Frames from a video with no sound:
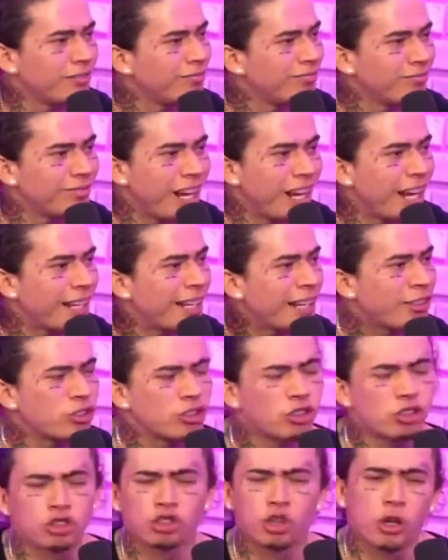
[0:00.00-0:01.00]
Nada, uhum.
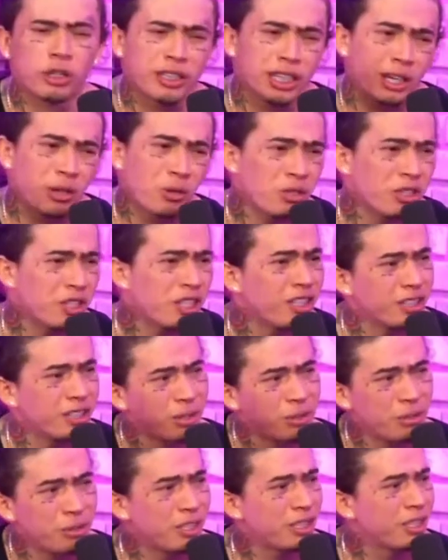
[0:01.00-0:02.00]
é só teoria,
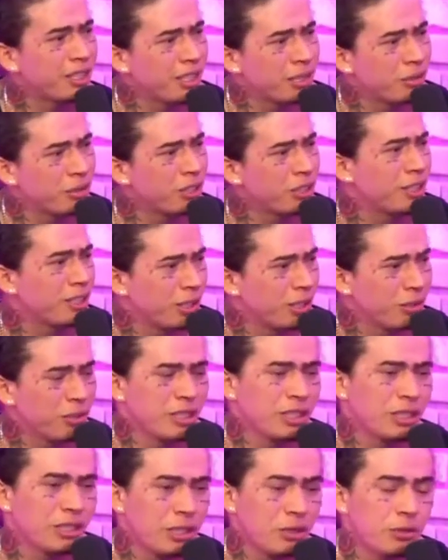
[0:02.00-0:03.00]
teoria, teoria,
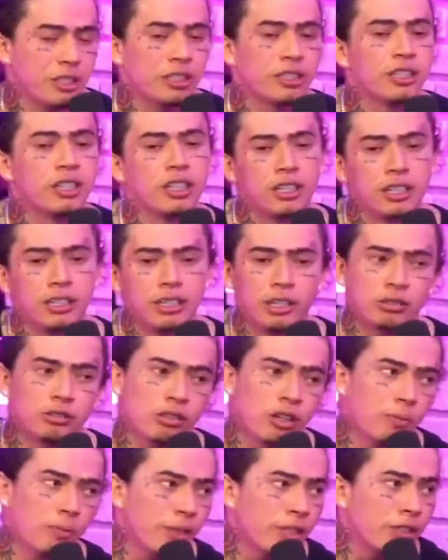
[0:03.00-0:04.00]
teoria, teoria. E eu
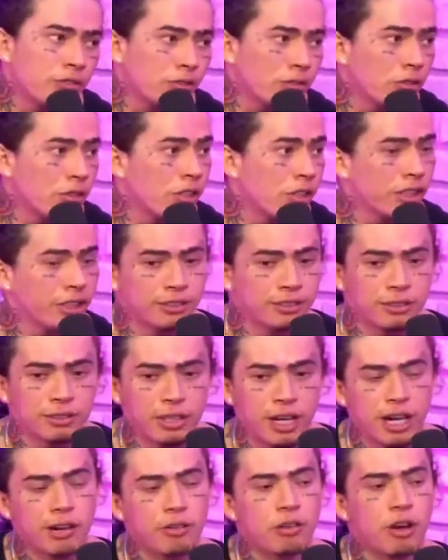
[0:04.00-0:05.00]
sou uma pessoa, o
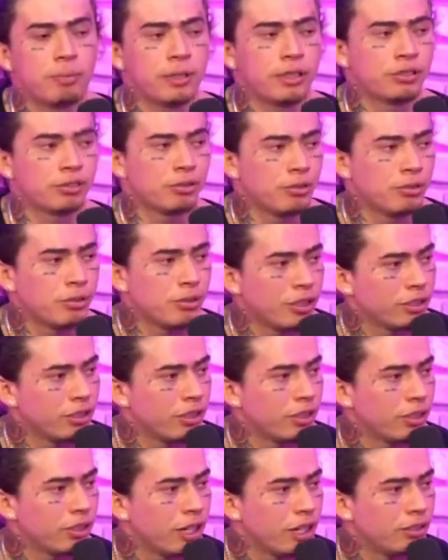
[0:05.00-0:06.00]
cara é uma pessoa,
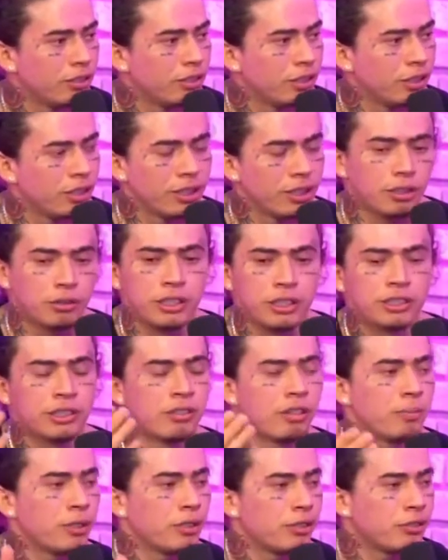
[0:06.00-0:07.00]
tá ligado? Luiz é
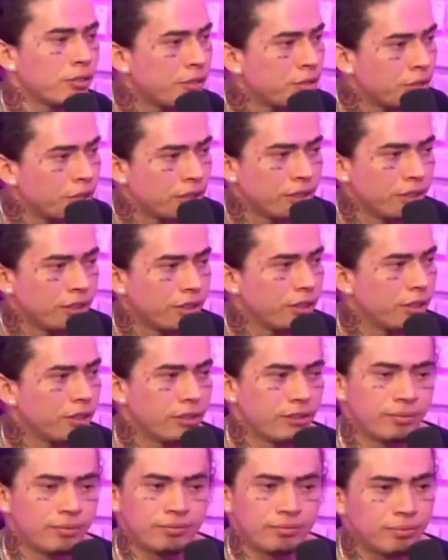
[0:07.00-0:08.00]
uma pessoa.
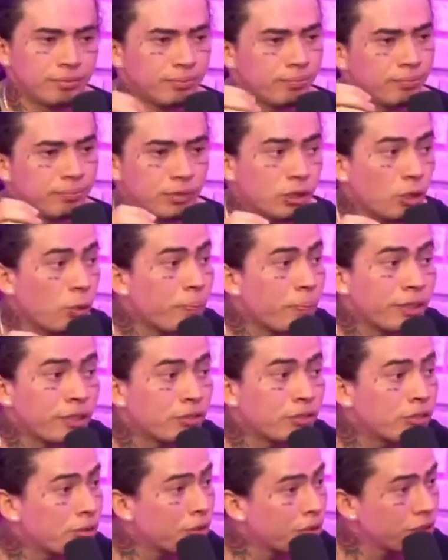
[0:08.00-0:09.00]
São
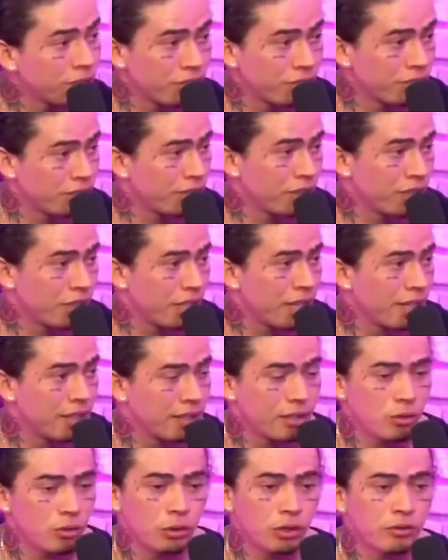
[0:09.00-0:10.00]
pessoas. Tá
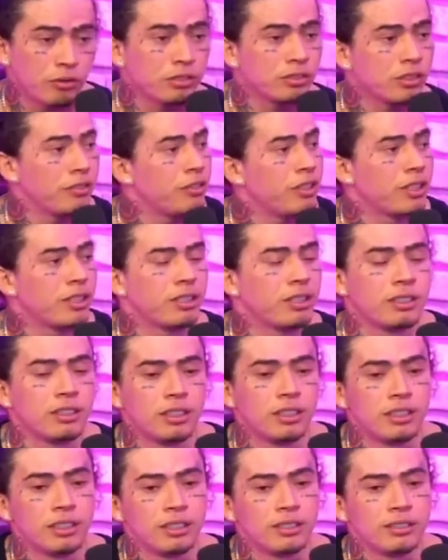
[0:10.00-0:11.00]
então, quando você fica
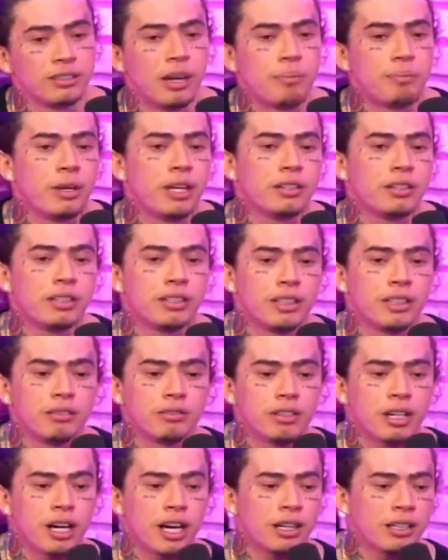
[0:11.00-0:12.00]
sabendo que tem um
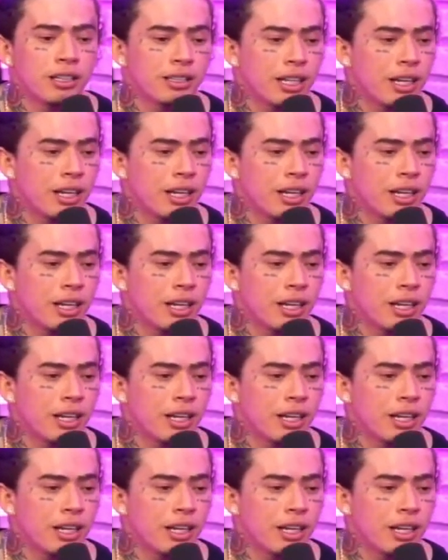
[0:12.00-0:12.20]
cara que tá.